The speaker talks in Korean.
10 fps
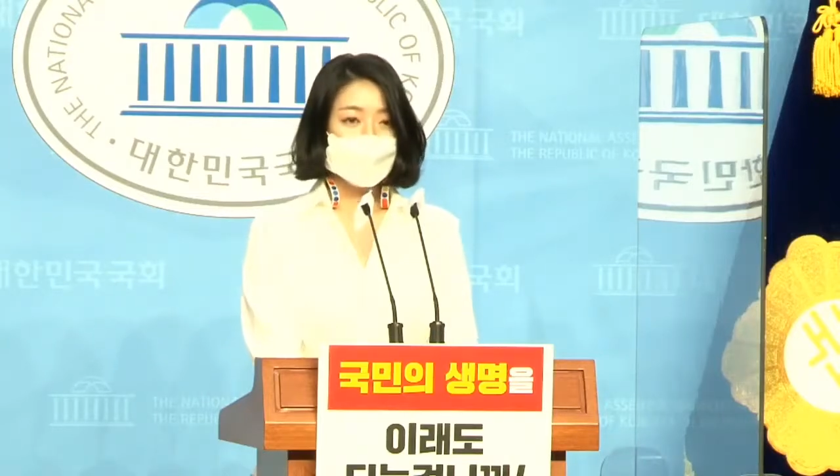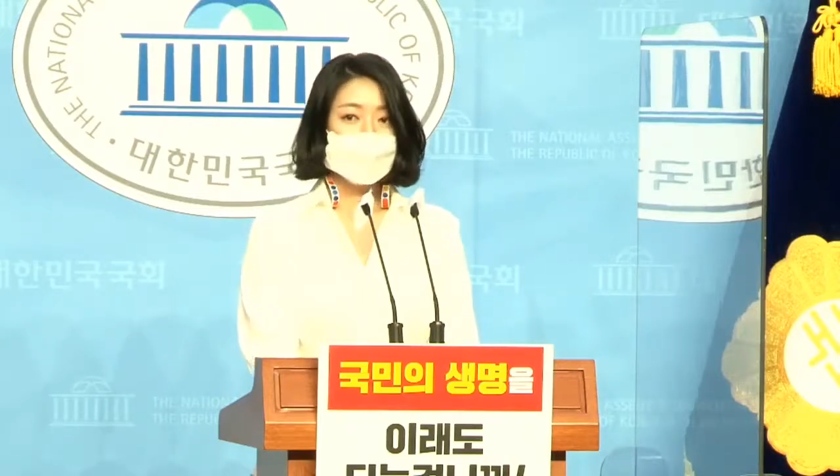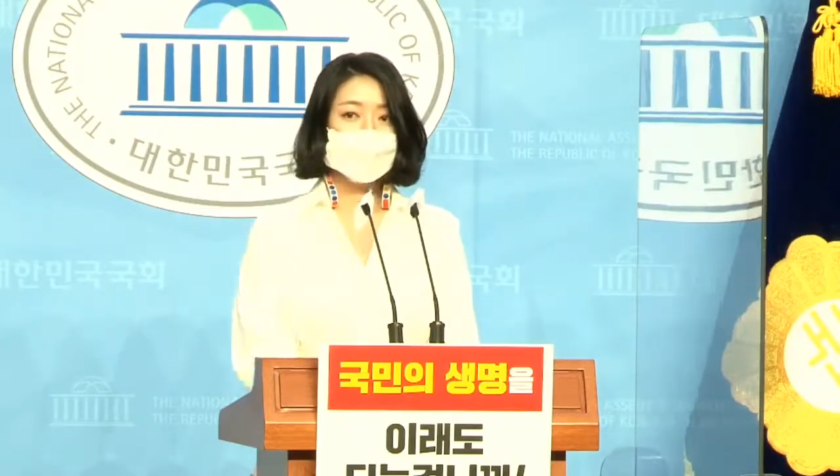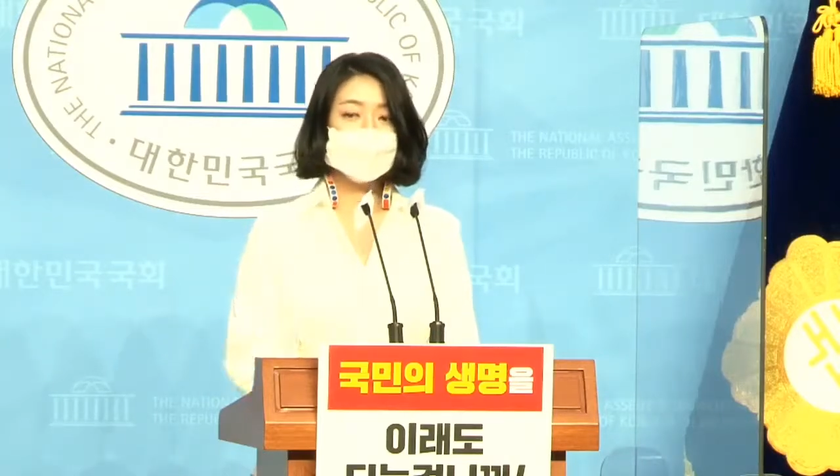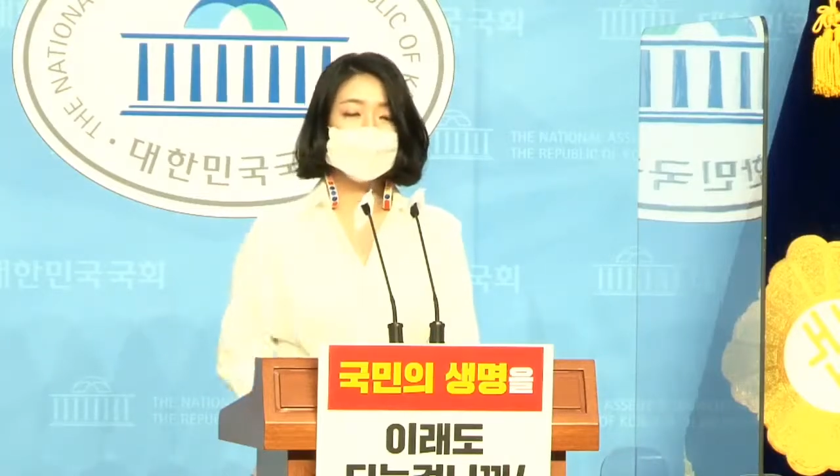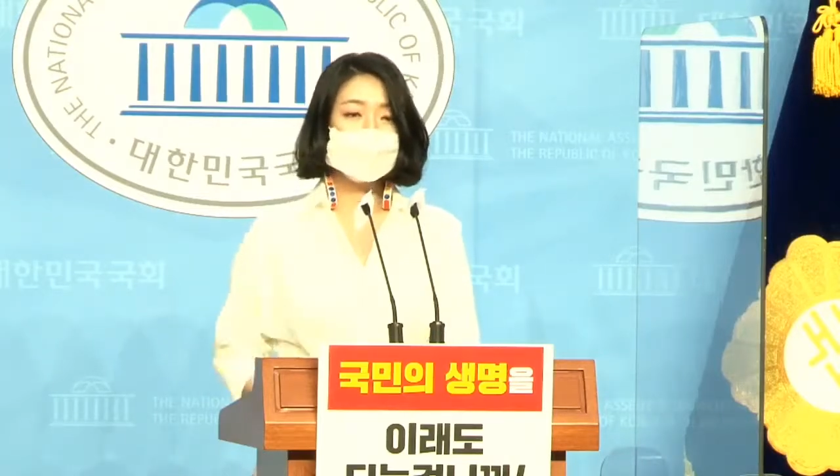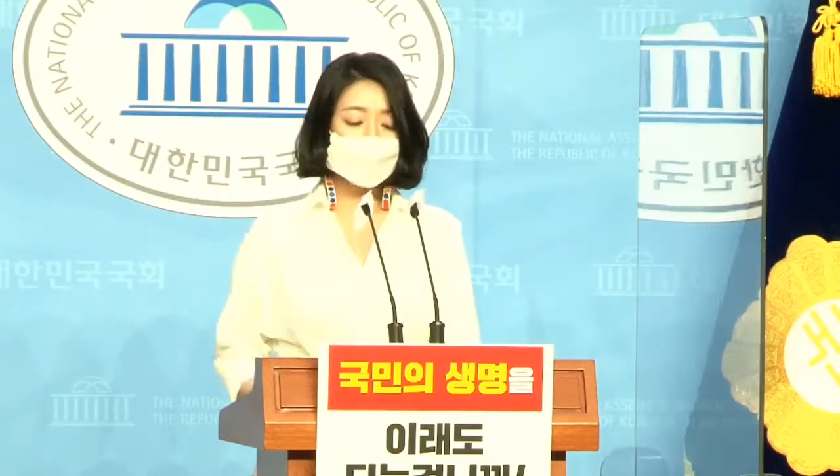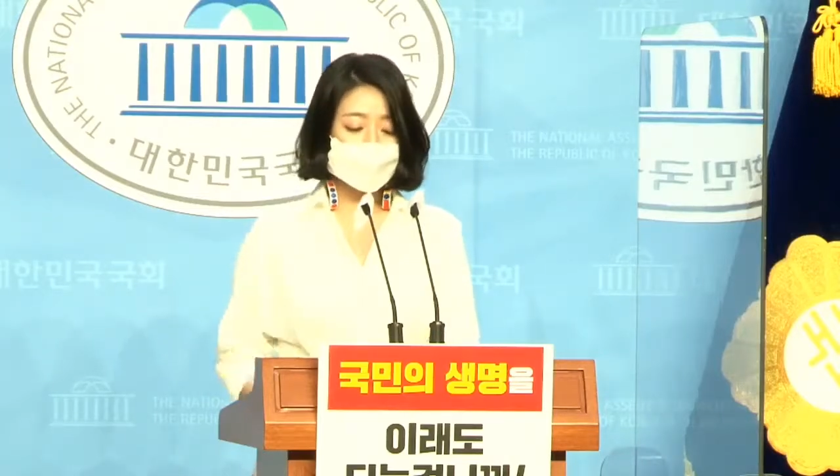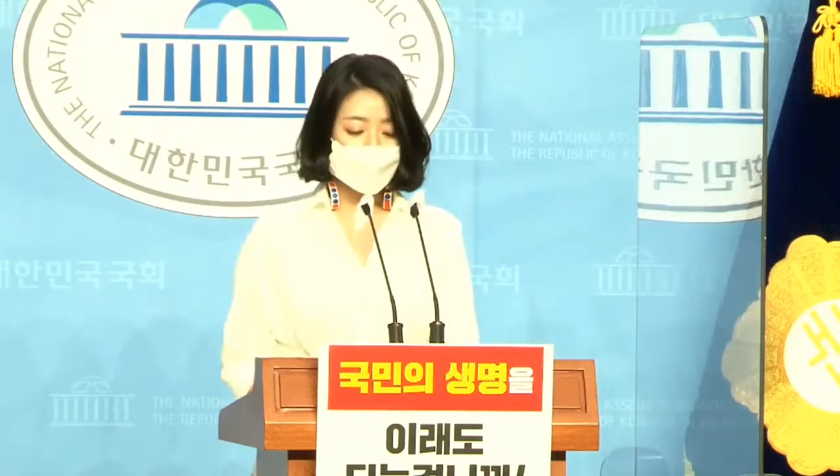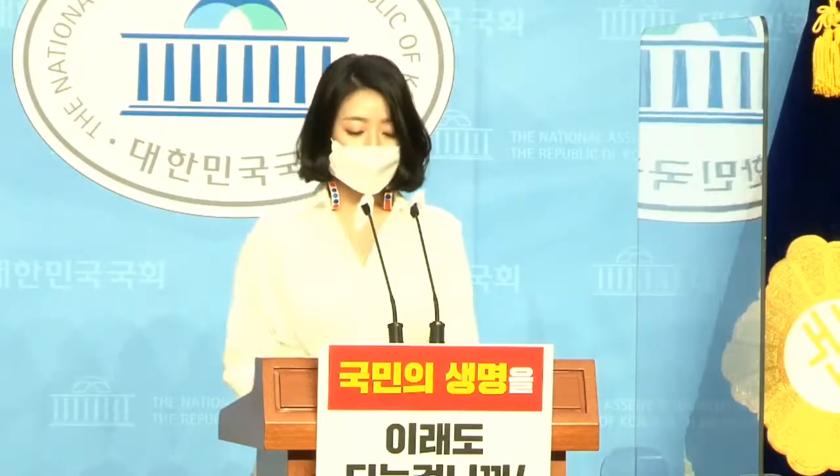바로 문재인
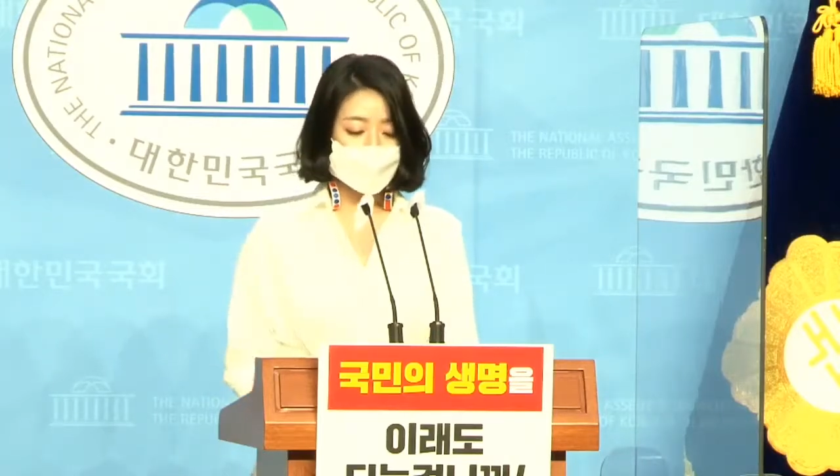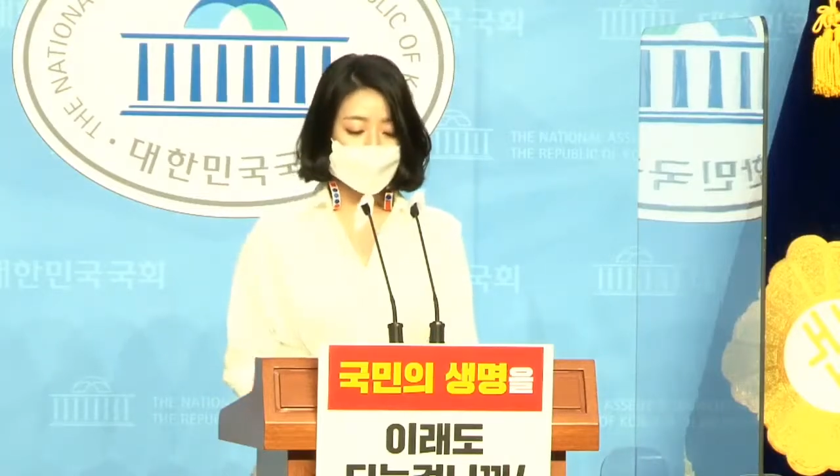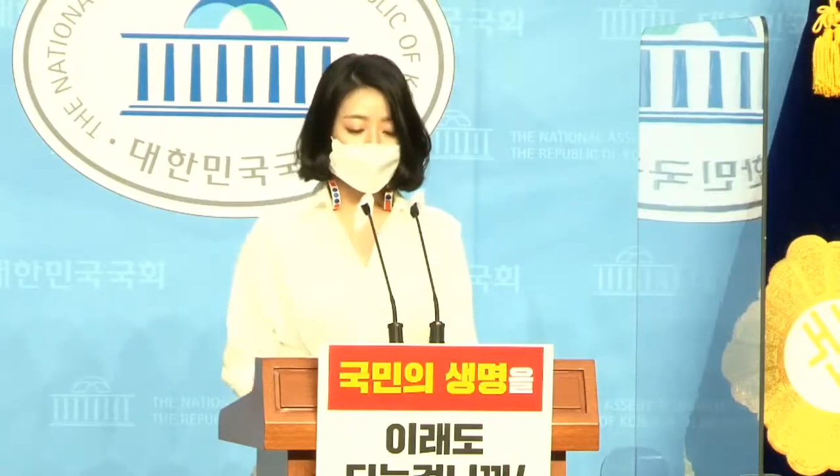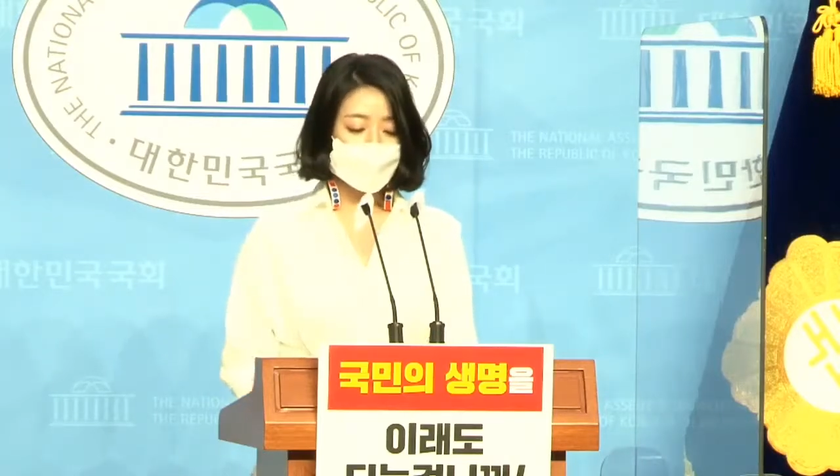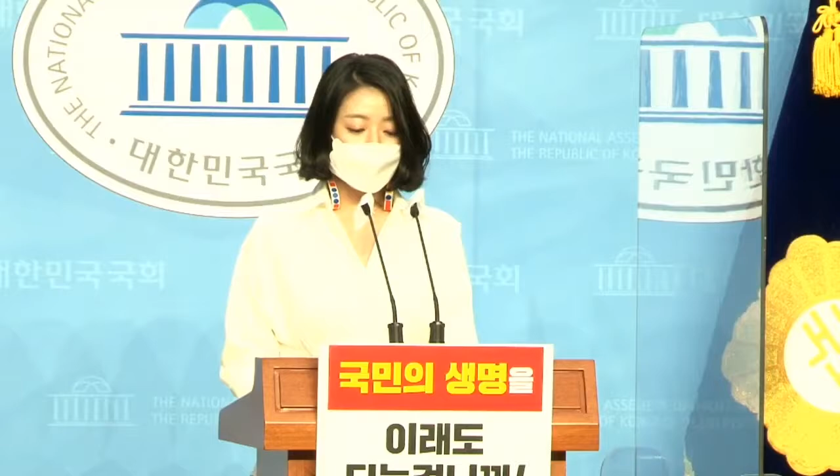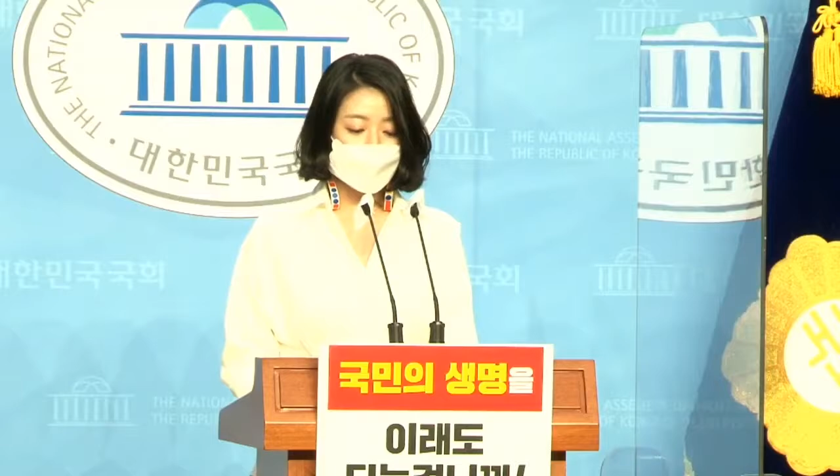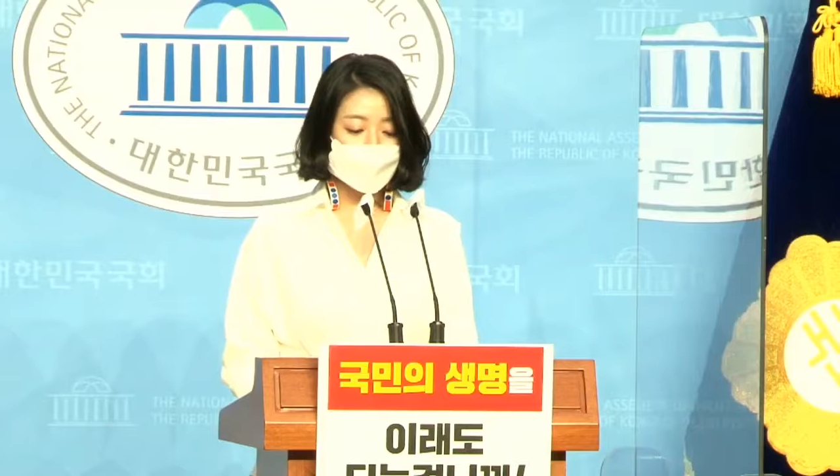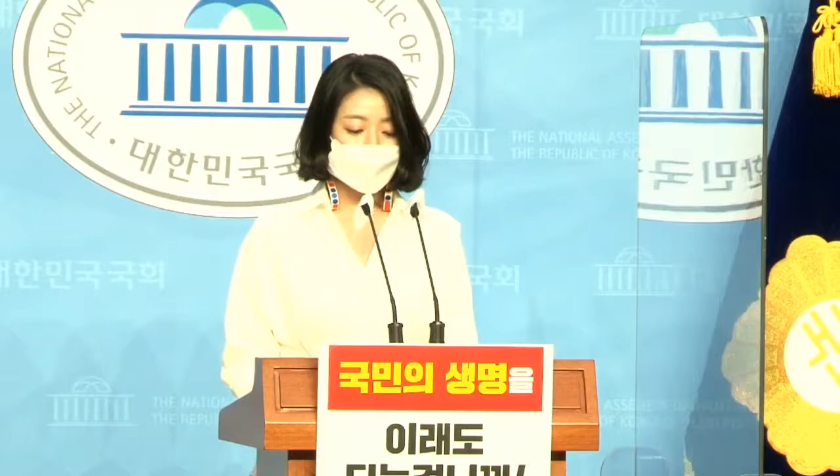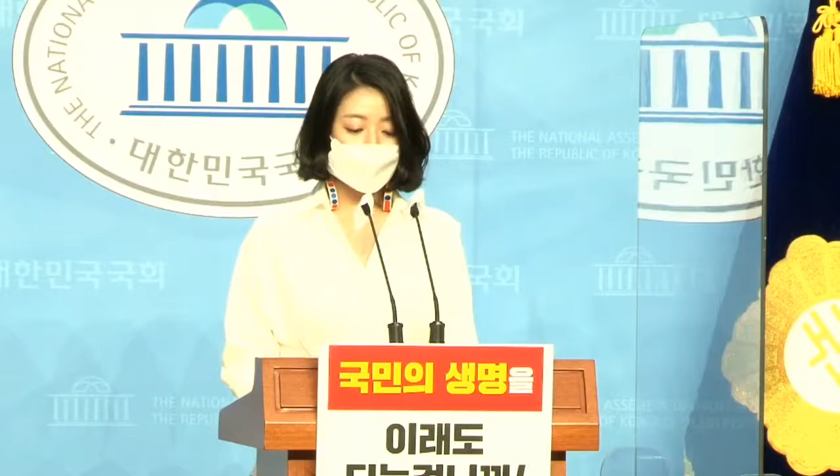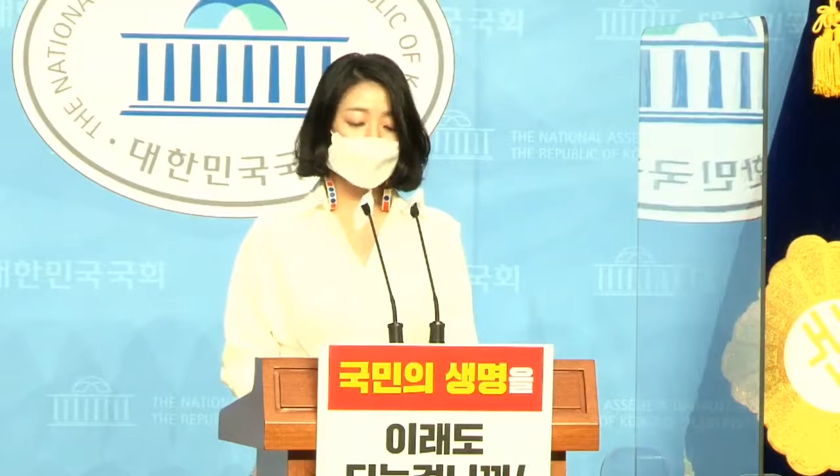대통령이
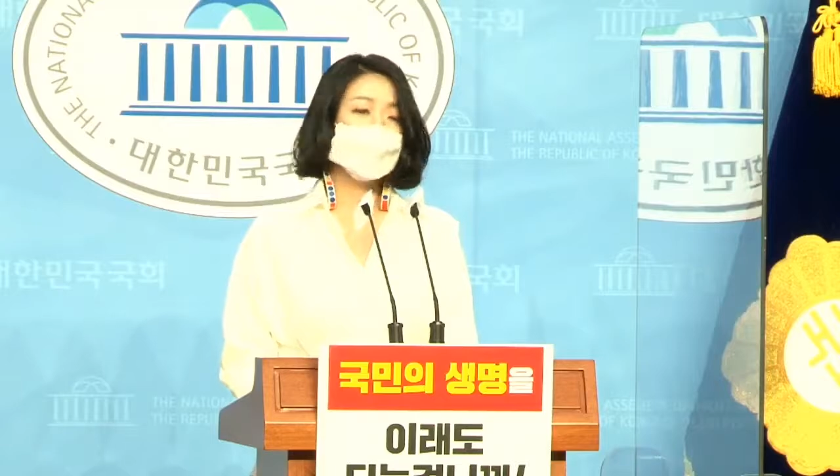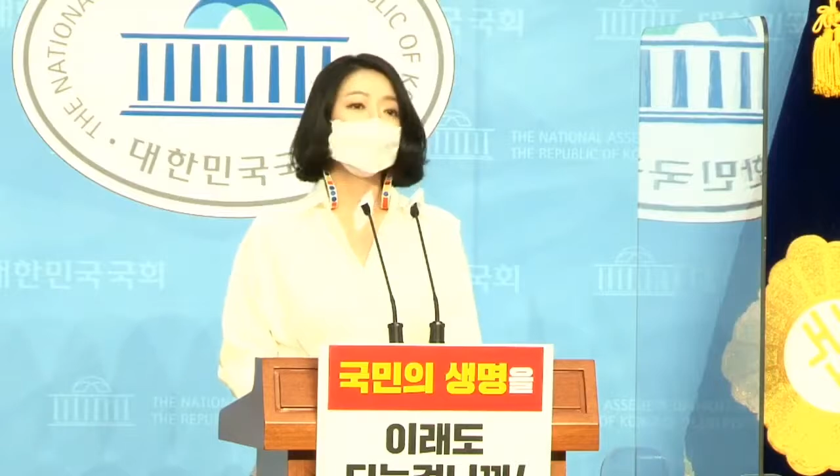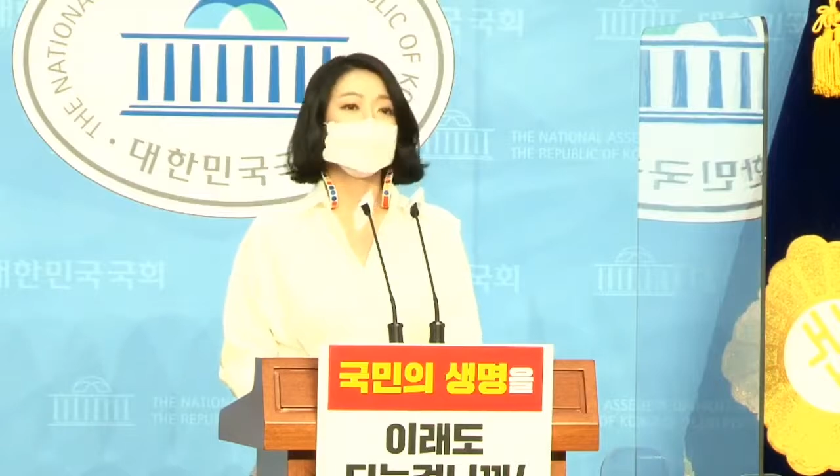종전선언